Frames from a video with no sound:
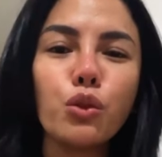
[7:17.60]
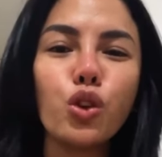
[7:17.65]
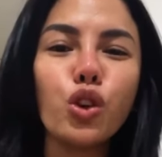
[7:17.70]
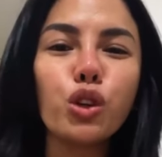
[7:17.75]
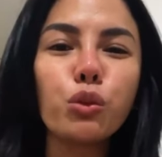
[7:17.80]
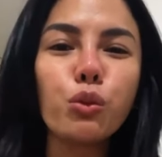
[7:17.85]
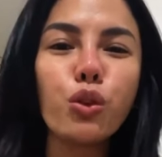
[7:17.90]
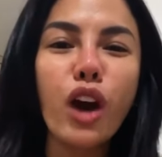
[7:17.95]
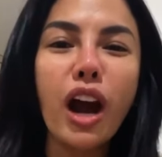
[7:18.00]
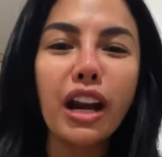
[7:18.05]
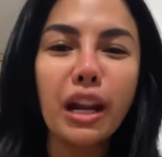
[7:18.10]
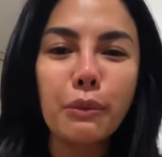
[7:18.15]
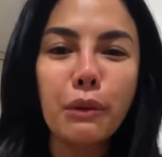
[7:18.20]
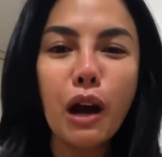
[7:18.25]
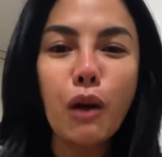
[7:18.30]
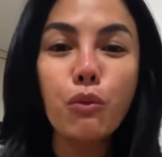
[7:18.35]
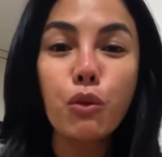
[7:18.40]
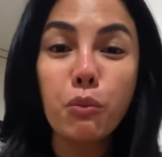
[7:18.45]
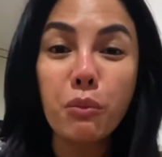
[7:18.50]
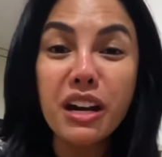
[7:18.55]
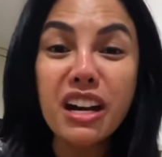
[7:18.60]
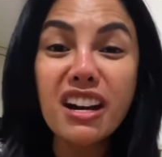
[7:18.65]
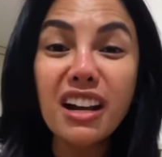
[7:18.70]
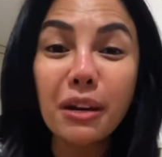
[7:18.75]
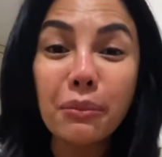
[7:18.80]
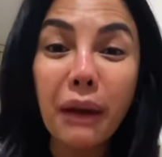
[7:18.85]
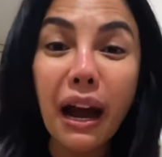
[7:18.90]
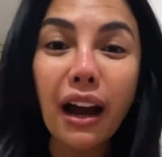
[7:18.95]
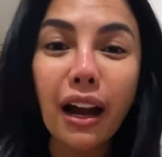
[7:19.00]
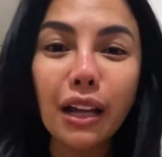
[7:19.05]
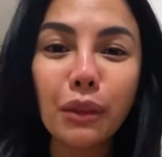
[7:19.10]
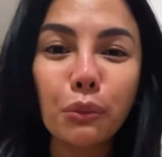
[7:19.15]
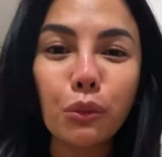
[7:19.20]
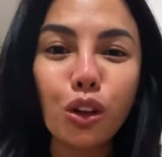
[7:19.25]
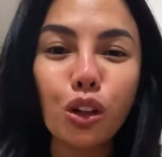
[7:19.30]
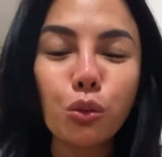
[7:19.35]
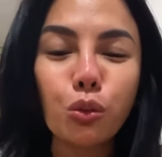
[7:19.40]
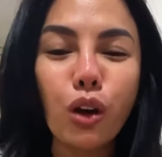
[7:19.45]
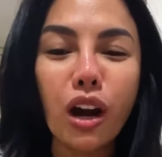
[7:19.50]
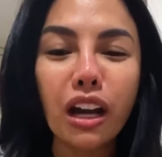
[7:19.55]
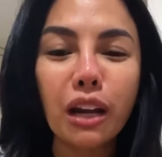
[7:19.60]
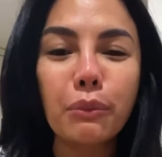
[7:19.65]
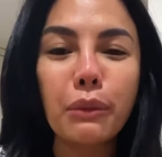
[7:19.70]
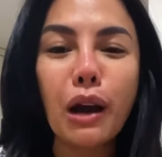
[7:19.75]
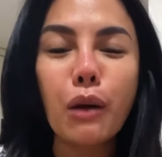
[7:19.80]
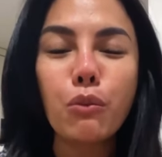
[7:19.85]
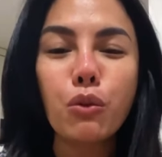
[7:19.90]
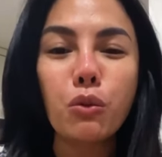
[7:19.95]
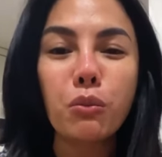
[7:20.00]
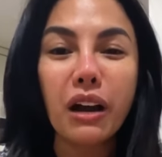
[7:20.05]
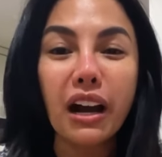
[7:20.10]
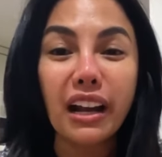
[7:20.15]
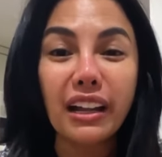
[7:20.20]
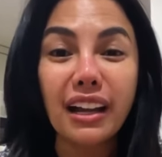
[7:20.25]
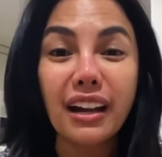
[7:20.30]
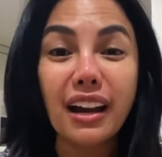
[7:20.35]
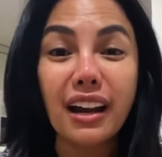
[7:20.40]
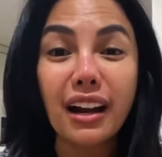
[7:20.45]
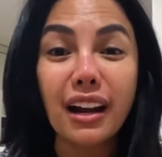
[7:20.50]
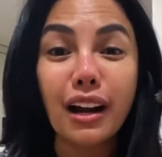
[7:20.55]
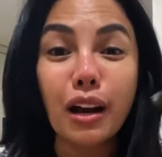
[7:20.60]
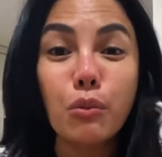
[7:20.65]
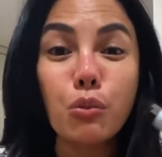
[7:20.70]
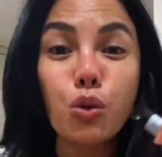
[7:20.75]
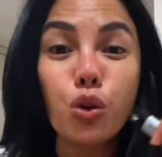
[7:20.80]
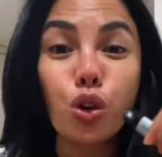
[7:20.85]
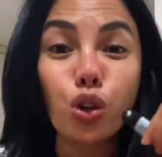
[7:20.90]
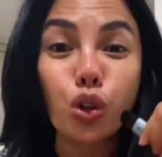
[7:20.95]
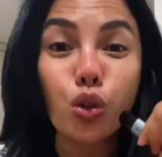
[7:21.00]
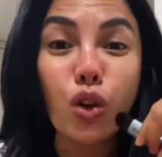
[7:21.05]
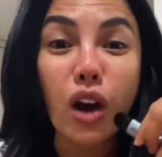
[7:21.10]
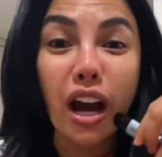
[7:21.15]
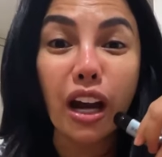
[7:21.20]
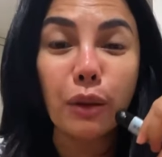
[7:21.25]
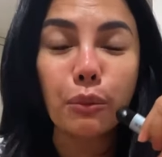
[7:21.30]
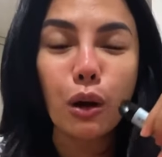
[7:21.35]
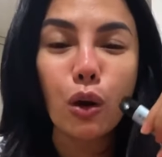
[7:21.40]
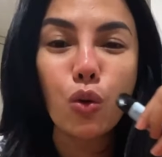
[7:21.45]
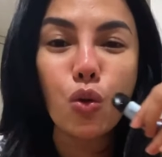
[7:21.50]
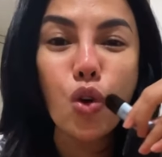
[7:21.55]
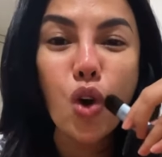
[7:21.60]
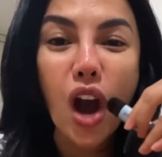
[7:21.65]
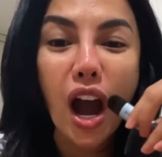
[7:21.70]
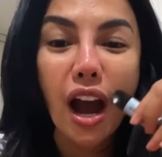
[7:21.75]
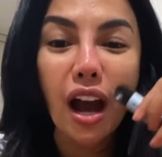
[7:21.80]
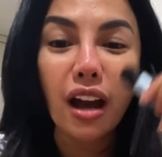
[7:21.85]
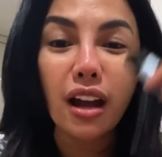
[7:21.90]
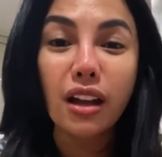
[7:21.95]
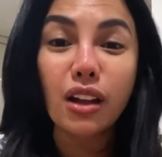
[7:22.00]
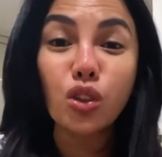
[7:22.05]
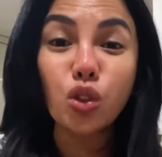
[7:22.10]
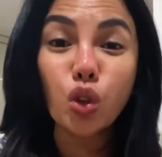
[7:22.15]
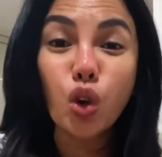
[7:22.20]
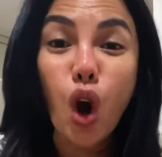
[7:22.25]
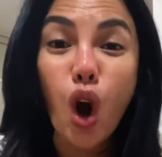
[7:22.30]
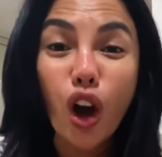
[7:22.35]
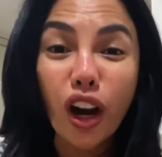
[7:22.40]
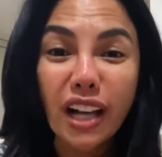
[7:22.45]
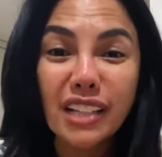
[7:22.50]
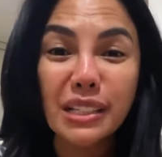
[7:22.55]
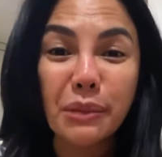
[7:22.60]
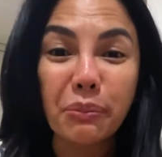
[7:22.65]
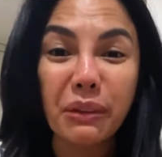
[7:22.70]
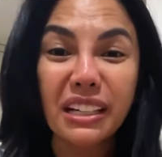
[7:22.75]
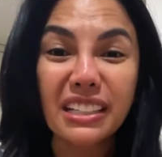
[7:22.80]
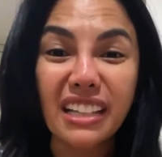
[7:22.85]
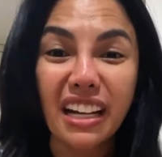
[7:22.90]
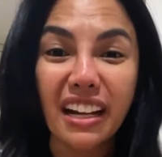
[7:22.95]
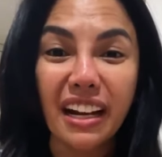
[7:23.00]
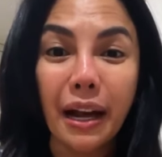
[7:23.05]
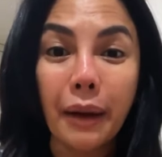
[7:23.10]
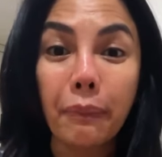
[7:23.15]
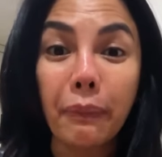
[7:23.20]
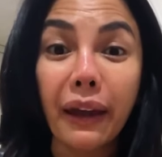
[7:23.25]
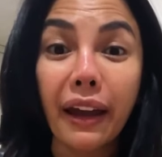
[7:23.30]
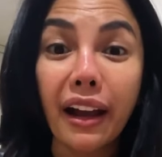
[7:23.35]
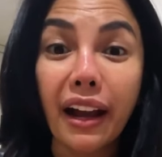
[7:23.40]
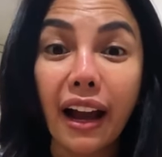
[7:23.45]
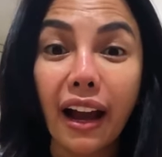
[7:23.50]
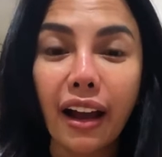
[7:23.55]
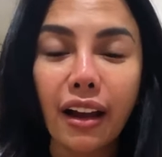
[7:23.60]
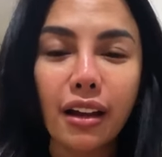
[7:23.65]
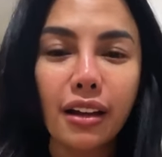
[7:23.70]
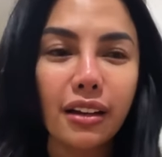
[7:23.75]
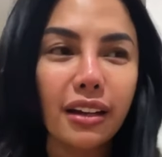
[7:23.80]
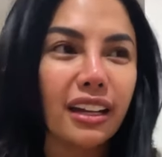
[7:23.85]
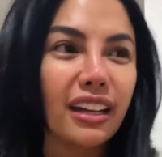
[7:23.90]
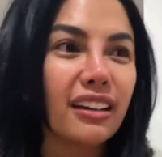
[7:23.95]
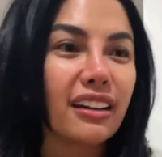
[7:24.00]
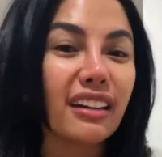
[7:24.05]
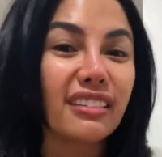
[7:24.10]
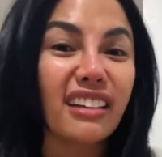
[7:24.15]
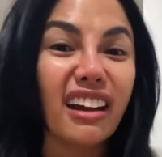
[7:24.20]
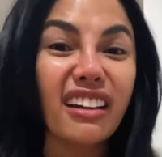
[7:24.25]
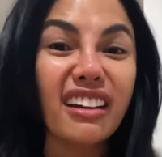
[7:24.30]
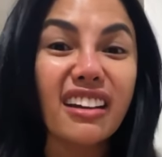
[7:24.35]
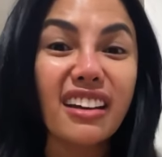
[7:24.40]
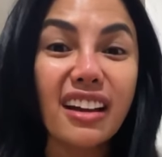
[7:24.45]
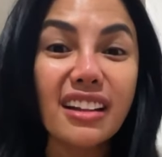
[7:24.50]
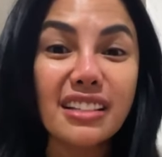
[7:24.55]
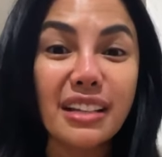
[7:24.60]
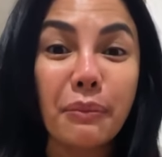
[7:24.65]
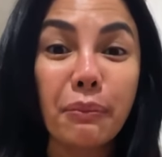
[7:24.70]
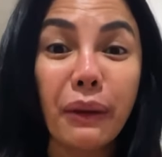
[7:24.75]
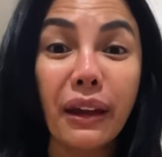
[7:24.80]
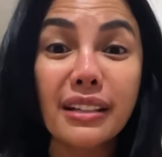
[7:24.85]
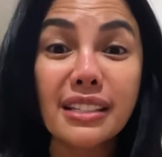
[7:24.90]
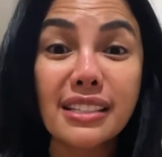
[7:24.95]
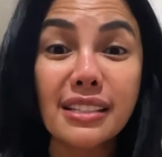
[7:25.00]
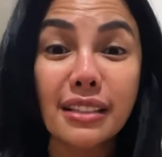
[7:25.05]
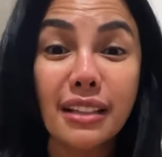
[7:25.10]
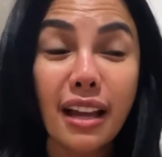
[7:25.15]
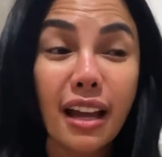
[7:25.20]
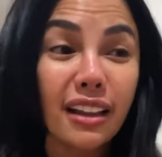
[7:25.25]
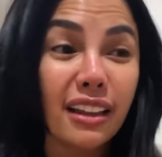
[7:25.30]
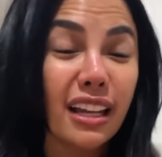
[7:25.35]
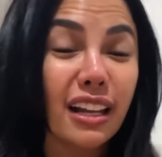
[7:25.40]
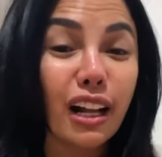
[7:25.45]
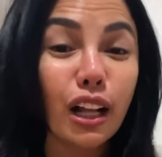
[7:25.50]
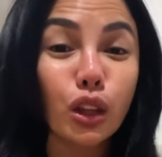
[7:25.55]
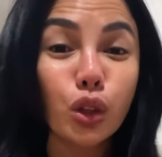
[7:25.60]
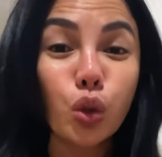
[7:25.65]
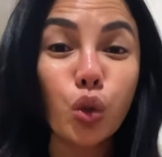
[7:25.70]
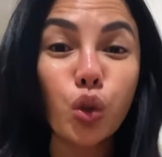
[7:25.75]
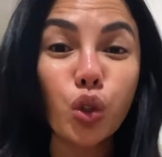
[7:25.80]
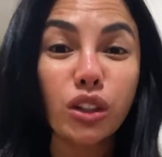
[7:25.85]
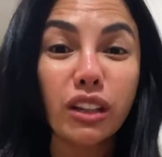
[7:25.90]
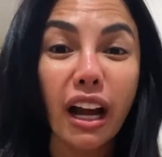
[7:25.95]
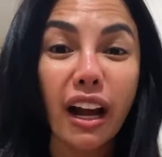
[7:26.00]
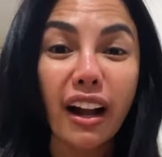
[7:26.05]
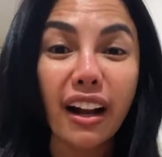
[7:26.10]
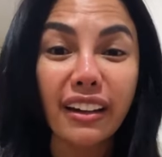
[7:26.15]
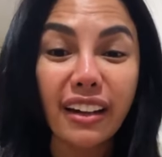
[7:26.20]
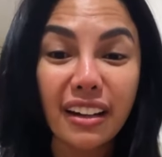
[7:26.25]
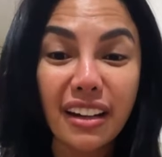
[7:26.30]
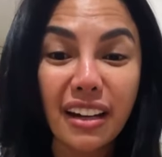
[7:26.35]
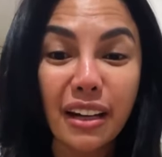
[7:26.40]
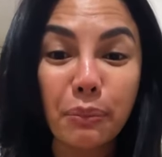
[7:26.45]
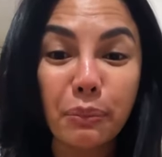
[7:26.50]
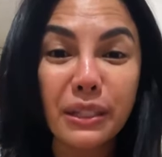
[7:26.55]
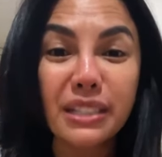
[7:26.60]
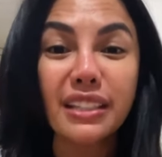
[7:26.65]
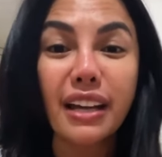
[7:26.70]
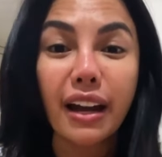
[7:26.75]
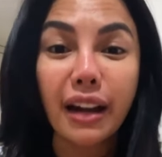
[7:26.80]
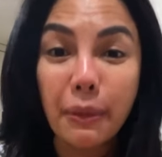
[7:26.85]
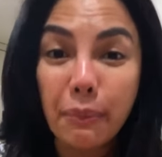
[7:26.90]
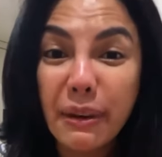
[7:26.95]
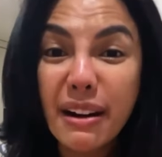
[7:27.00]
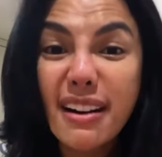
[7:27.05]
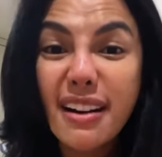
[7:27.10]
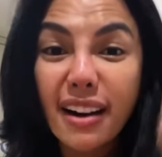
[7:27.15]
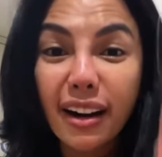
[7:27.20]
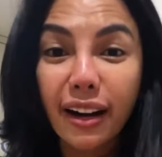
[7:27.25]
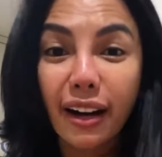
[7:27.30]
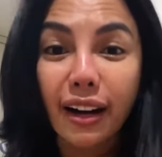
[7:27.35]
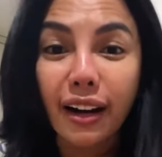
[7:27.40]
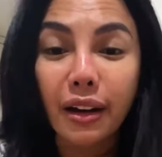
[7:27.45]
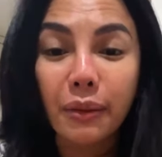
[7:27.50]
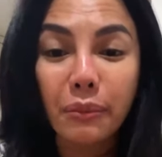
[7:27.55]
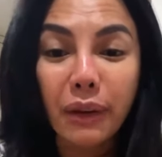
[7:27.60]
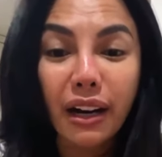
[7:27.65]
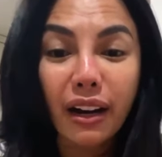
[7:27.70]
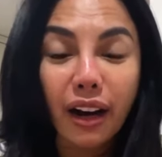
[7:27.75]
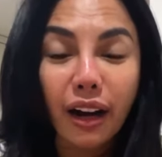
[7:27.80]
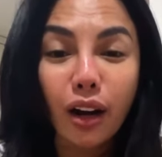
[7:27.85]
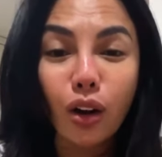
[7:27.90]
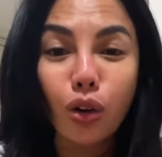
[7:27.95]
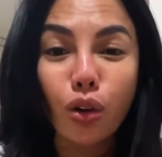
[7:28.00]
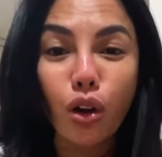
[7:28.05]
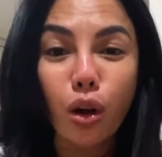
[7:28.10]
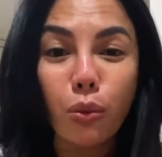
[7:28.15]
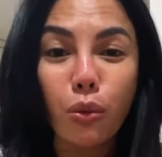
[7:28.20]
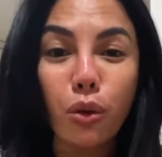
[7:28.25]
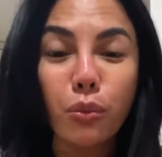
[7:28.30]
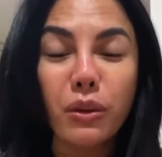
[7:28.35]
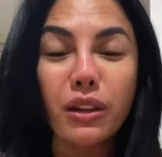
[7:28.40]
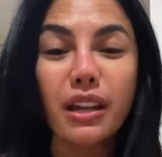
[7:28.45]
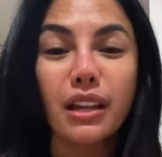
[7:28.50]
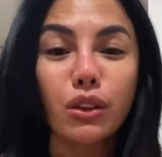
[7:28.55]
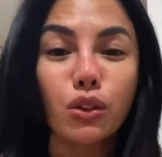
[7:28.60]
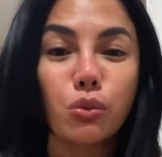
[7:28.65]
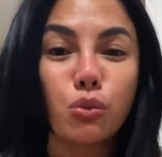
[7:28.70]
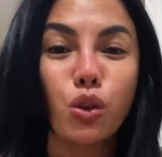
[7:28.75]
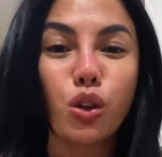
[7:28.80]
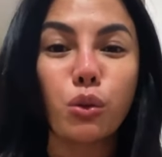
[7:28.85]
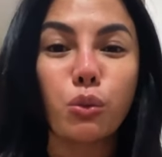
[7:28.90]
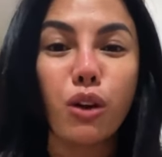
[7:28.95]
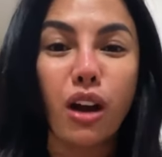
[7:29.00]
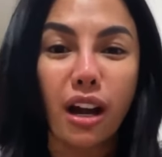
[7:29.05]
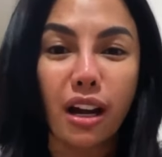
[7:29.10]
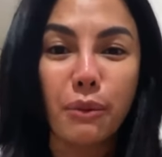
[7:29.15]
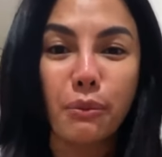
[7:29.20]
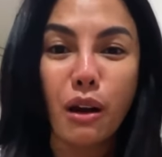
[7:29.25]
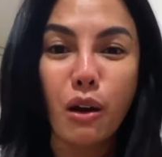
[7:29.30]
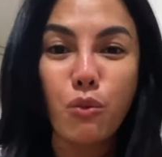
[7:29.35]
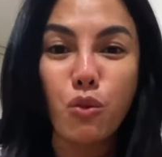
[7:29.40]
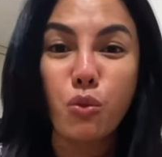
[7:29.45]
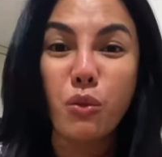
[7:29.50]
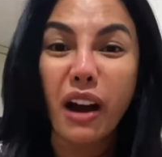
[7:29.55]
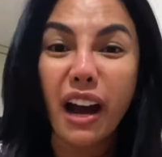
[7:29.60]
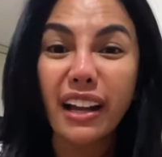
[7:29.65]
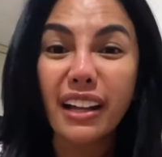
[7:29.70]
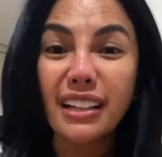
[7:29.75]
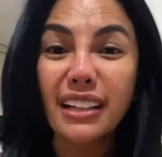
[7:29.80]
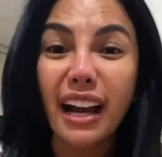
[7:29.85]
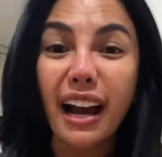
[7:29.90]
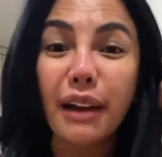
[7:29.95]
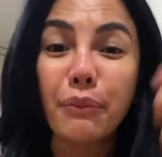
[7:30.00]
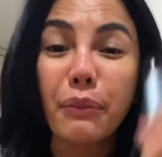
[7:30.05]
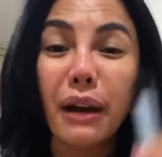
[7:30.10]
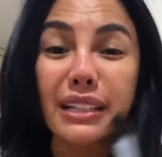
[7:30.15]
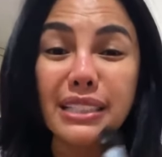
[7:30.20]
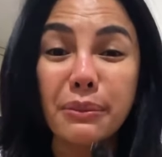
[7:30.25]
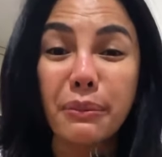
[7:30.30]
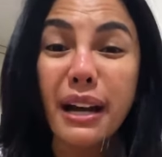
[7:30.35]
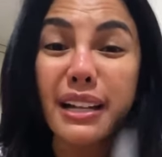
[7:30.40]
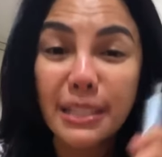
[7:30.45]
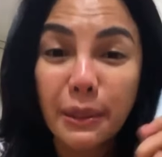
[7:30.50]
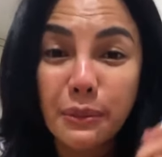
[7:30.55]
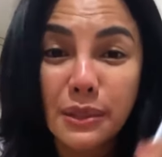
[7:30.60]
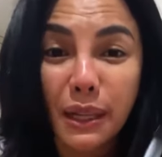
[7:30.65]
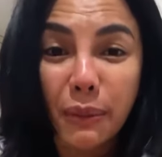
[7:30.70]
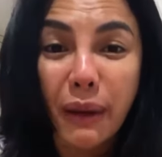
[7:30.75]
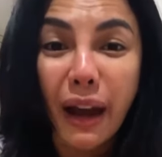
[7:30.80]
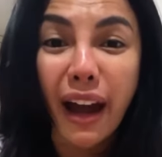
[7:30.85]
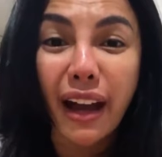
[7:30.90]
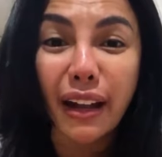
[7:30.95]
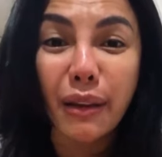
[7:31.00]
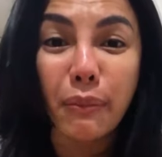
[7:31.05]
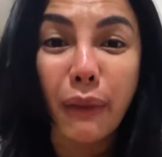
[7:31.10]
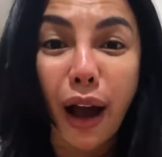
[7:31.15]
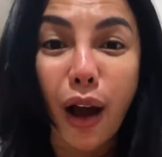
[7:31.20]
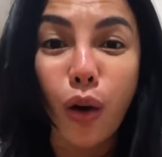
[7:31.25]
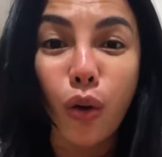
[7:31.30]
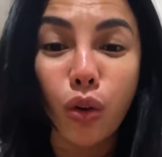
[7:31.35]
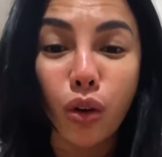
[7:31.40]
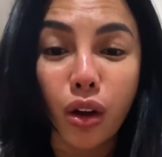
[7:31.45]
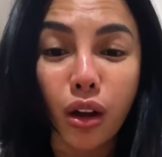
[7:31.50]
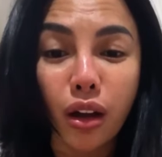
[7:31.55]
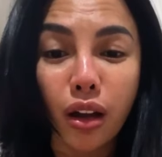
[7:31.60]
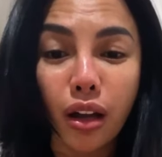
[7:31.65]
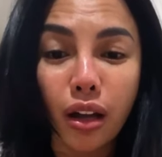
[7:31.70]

mulutmu harimaumu bener banget mulutmu harimaumu makanya gara-gara mulut gua harimau gua tuh orang sampai dicari KPK Indra Tarigan sampai tinggal tunggu tanggalnya dia di penjara bener bener lu ngomong begitu mulutmu harimaumu makanya jangan macam-macam sama harimau